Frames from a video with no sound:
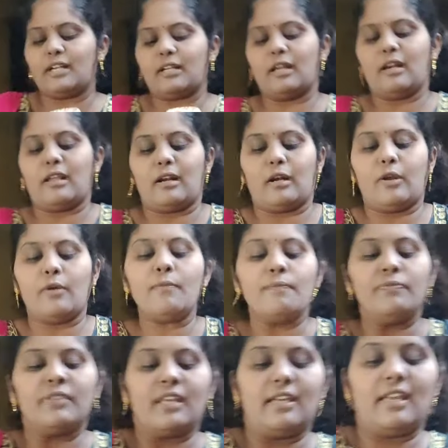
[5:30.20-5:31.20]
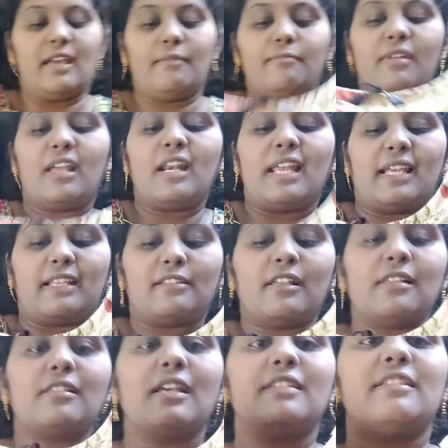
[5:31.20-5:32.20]
వైట్ కలర్ లో ఎంఎల్
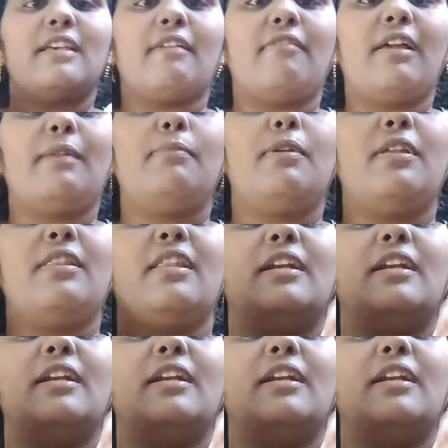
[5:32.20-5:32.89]
ఎక్సెల్ సైజ్ అవైలబుల్